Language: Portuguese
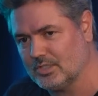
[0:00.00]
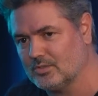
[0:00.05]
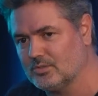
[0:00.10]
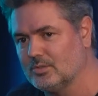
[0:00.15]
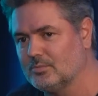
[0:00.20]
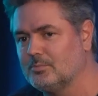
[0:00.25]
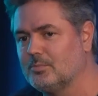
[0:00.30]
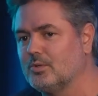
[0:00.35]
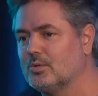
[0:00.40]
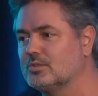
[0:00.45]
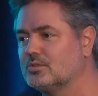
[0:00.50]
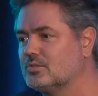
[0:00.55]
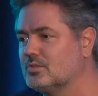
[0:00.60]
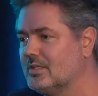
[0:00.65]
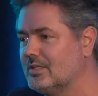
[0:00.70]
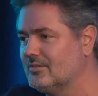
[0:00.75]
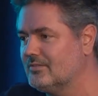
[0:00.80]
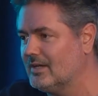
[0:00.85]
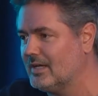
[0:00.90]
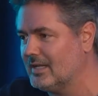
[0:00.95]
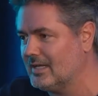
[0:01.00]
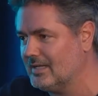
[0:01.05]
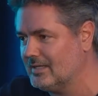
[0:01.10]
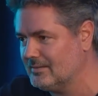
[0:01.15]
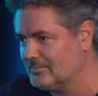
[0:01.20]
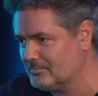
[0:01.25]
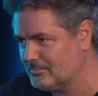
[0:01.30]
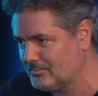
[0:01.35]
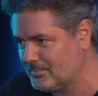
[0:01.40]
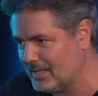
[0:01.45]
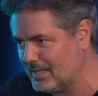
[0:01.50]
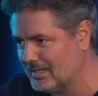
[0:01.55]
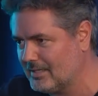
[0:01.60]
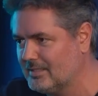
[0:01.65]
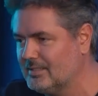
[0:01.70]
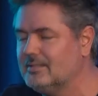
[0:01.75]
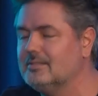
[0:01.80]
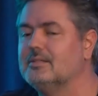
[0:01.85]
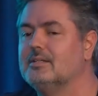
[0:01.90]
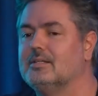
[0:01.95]
do imposto, ele vai lá,
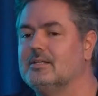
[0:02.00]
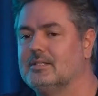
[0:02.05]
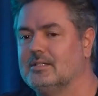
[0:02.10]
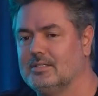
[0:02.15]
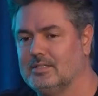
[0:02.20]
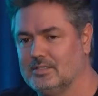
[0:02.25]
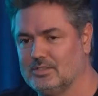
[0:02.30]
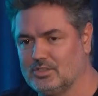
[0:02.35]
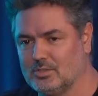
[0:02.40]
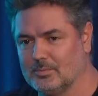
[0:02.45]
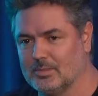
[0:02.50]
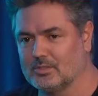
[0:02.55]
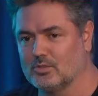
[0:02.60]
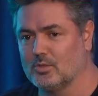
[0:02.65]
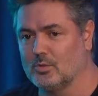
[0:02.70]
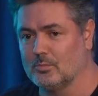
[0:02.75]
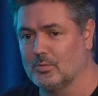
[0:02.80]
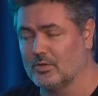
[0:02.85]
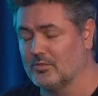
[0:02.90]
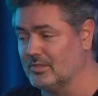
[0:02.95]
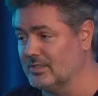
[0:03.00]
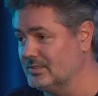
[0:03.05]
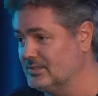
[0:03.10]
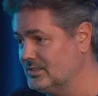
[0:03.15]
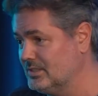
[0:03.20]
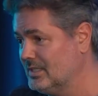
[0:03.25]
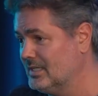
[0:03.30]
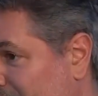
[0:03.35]
paga e te manda o comprovante.